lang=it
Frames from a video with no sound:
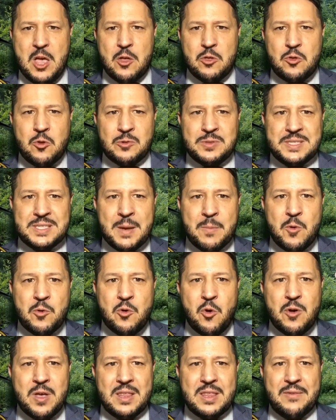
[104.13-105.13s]
Non siamo
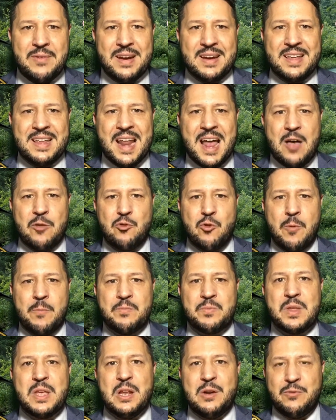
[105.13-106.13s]
noi ad aver creato
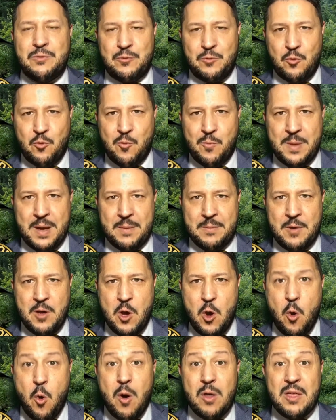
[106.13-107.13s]
il fiume
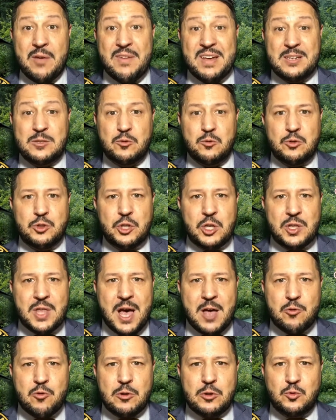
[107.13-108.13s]
o ad aver
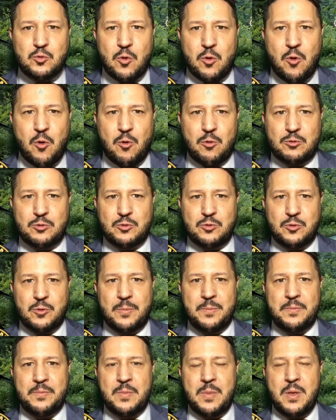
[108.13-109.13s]
suscitato il suo
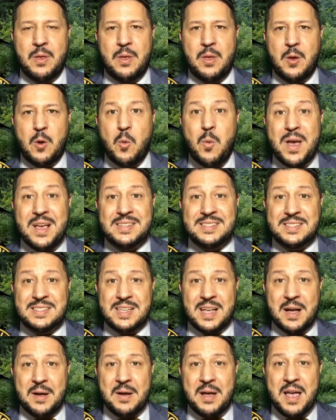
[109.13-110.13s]
corso.
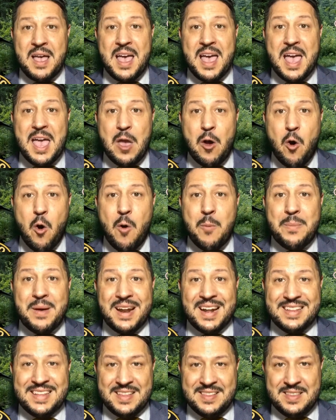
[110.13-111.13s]
Questa è
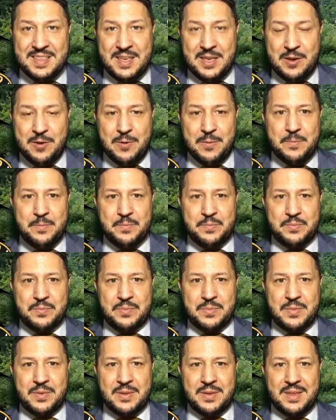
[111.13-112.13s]
opera di
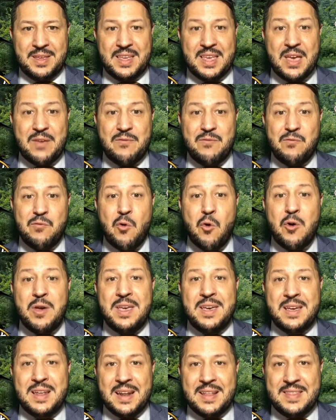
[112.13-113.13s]
Dio. Che
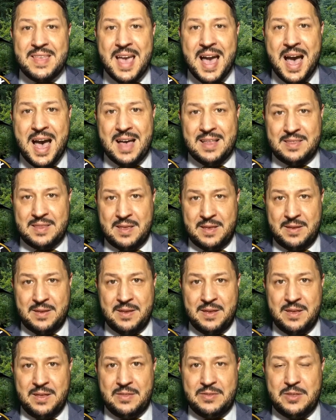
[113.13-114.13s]
voi
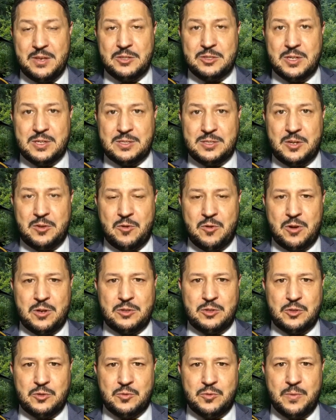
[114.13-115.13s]
crediate, dice il Signore
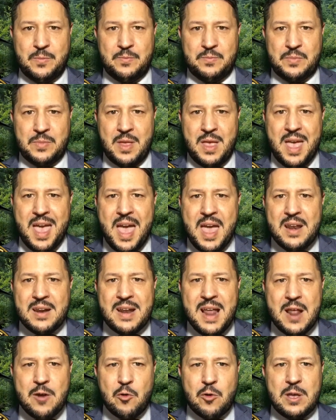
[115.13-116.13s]
Gesù. È
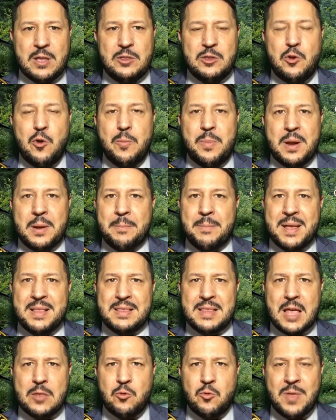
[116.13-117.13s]
raro che Dio
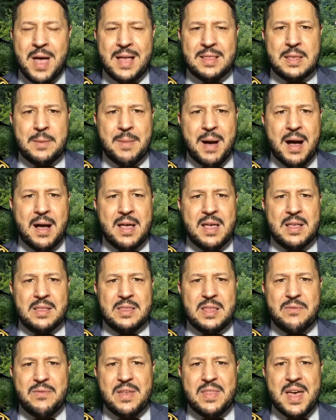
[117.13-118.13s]
permetta ad un'anima
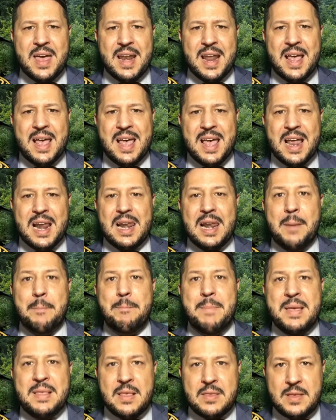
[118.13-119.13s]
di vedere la
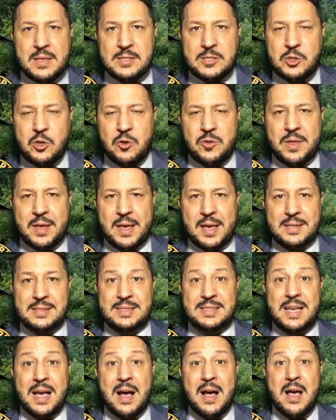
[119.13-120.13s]
benedizione che
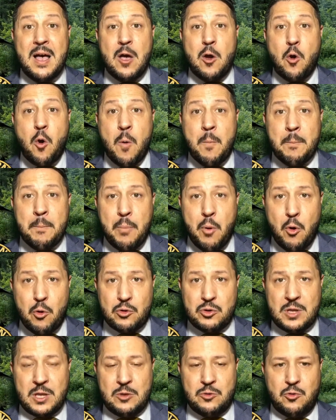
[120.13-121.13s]
essa
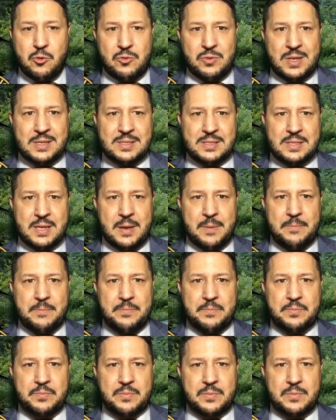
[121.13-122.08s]
comporta intorno a sé.